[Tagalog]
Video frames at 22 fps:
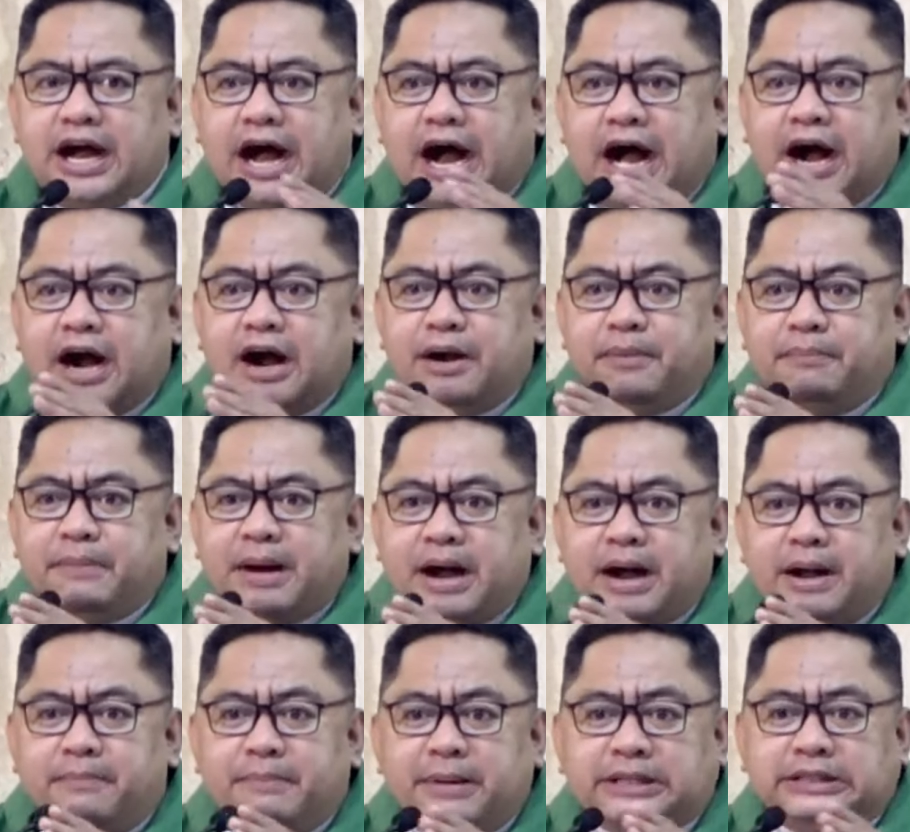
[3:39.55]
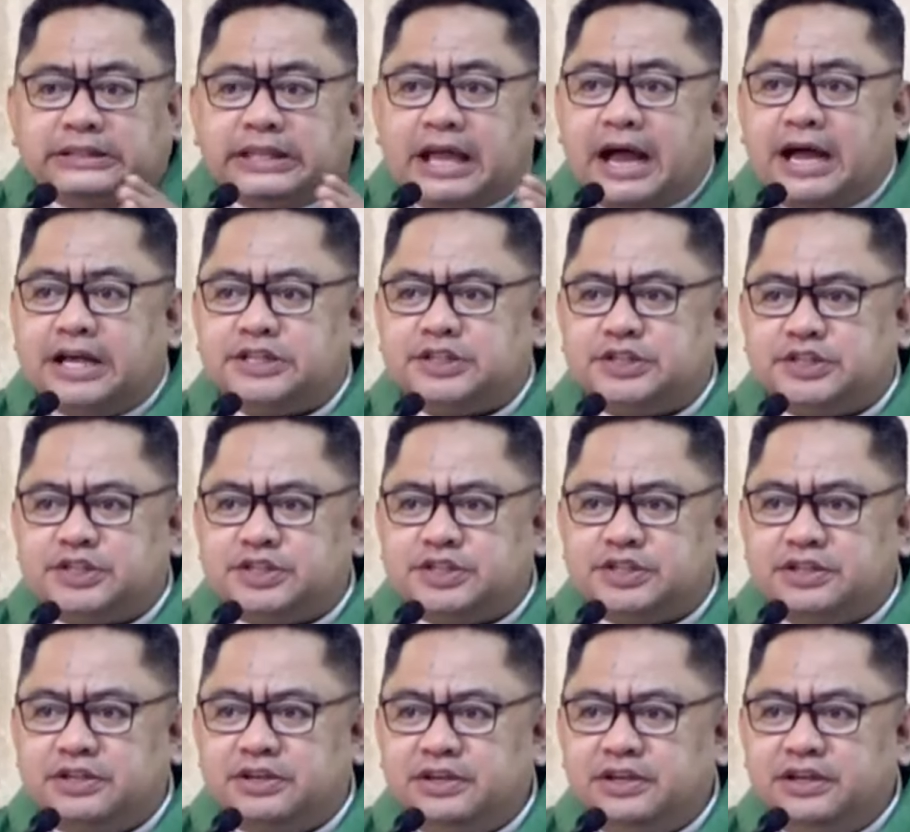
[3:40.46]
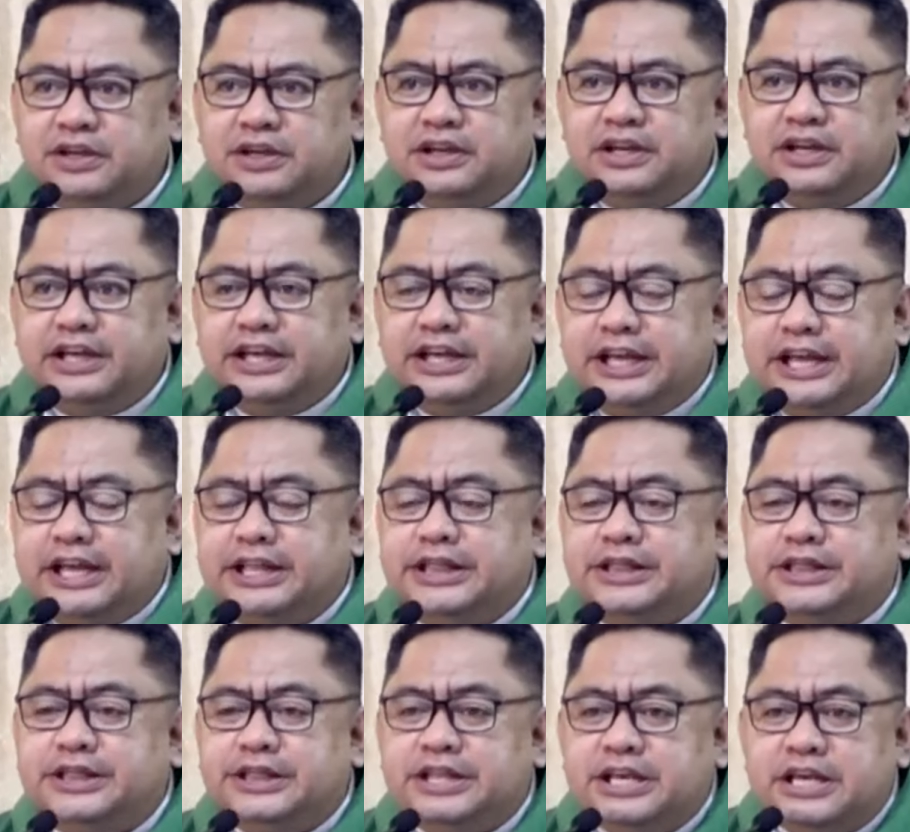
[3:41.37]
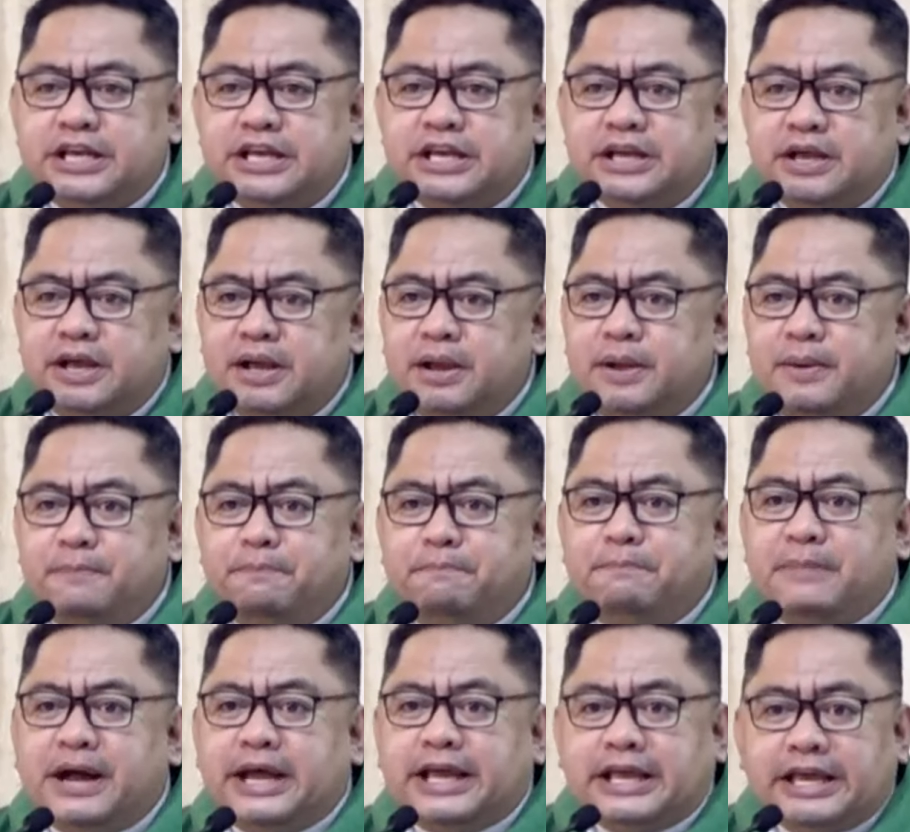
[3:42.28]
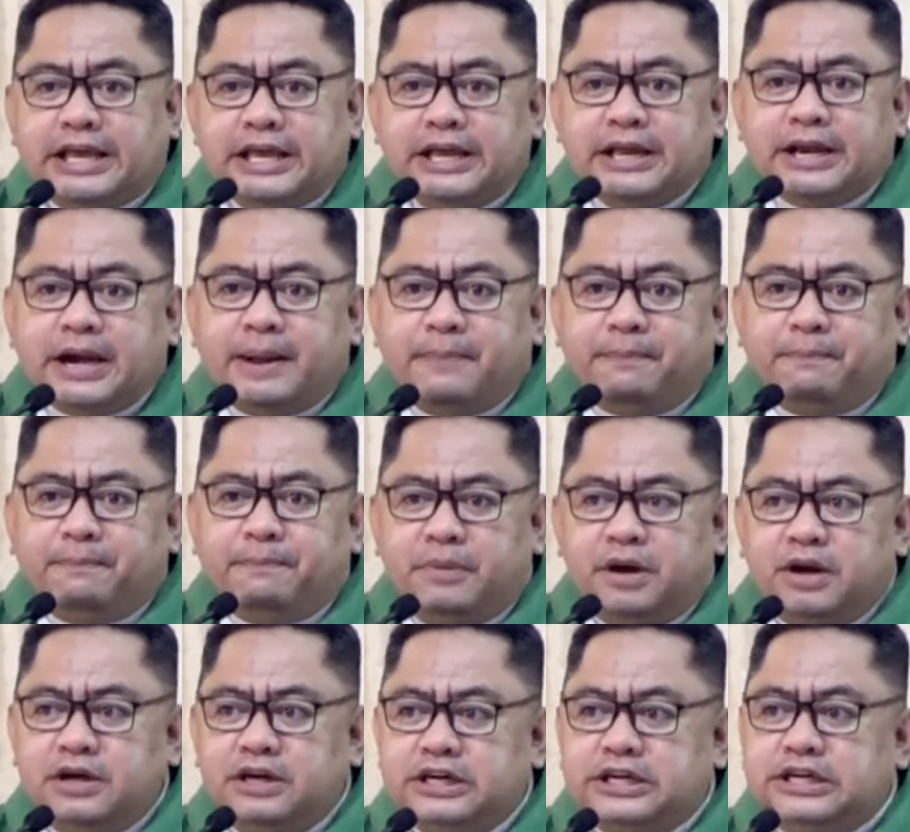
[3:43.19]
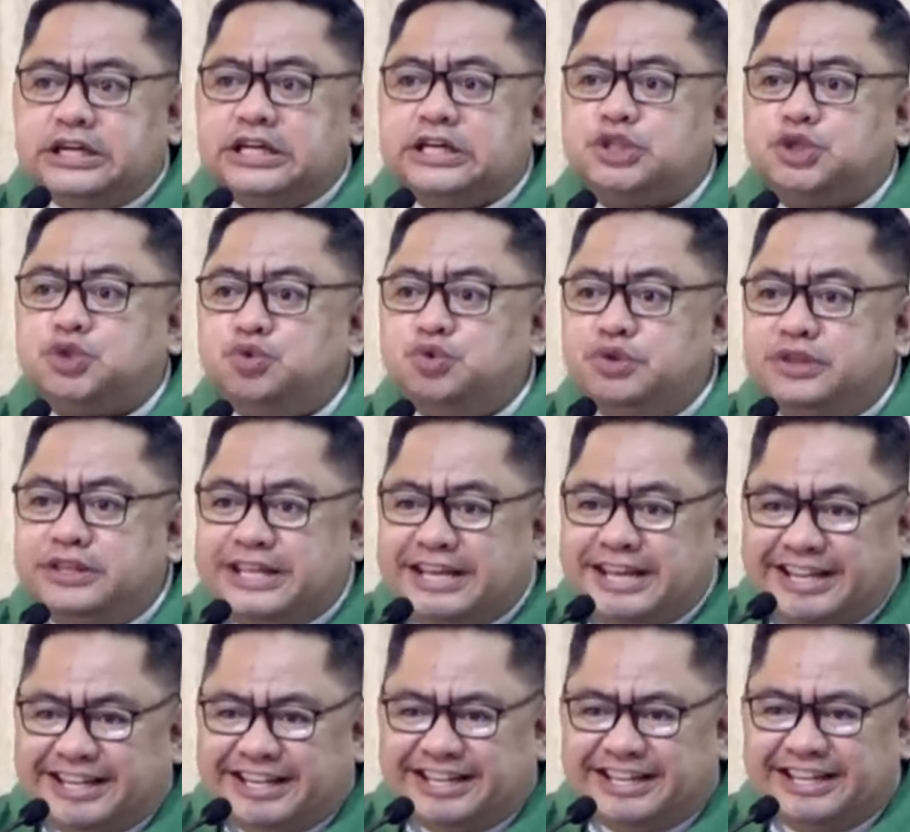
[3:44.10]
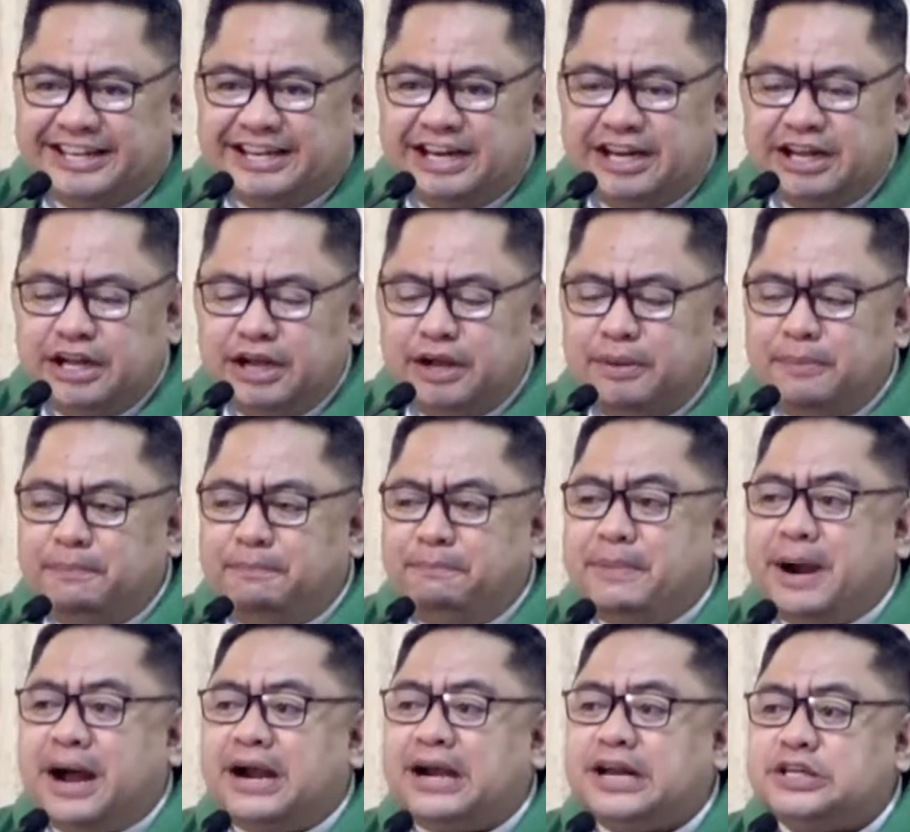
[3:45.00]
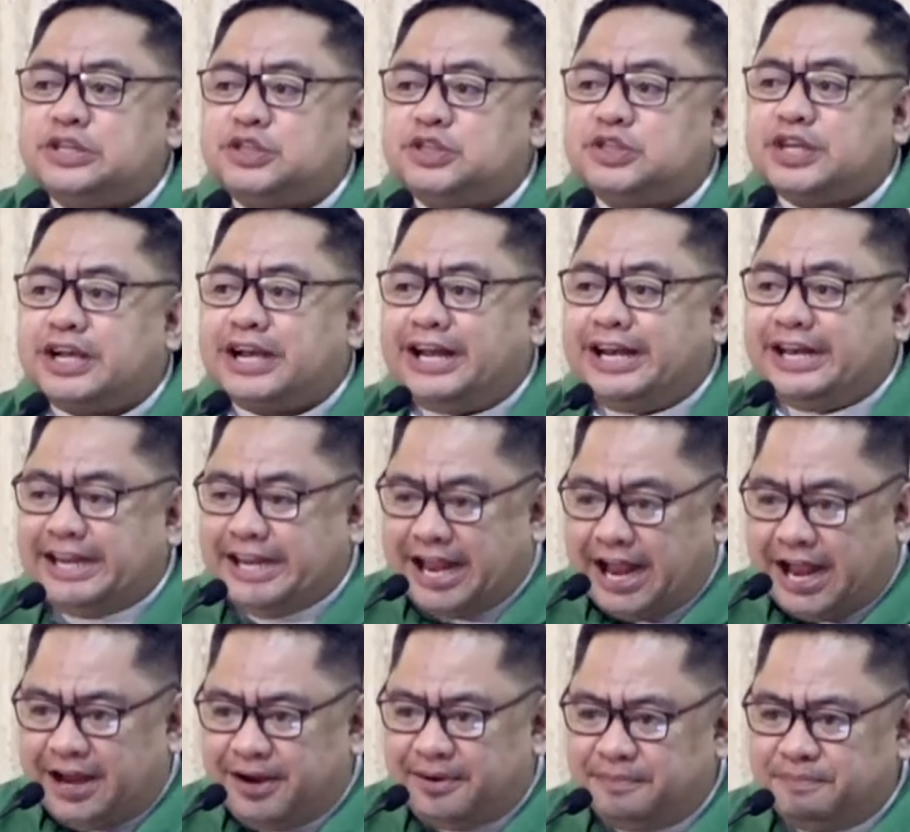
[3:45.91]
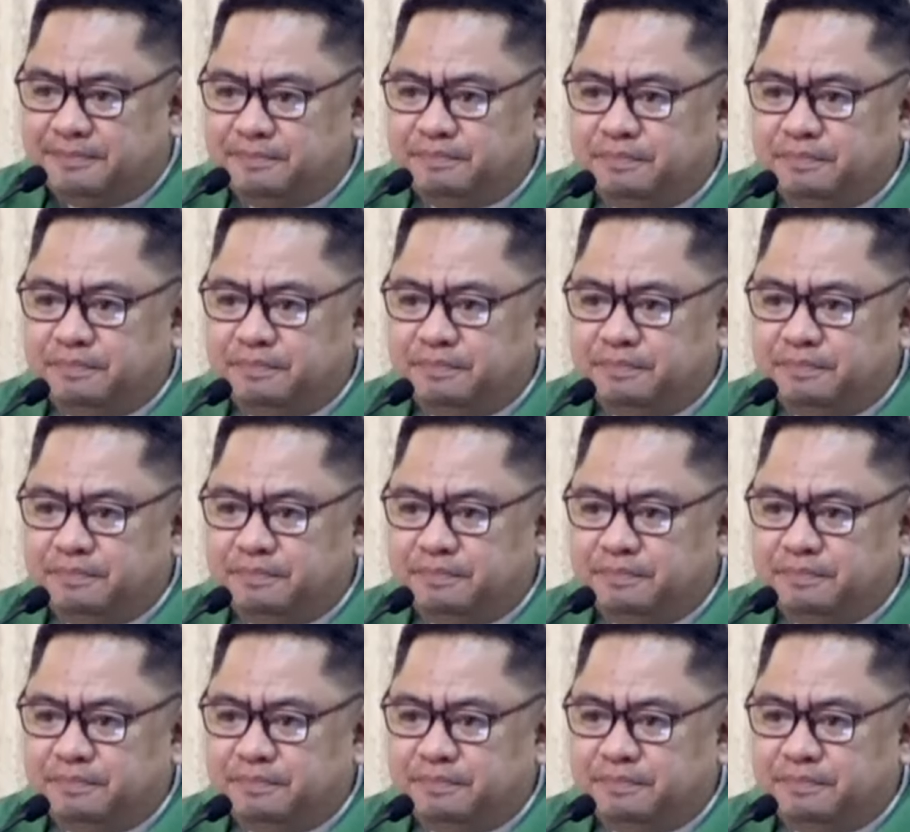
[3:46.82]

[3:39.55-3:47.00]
ang mga batas hindi mahirap na sundin para sa Kanya.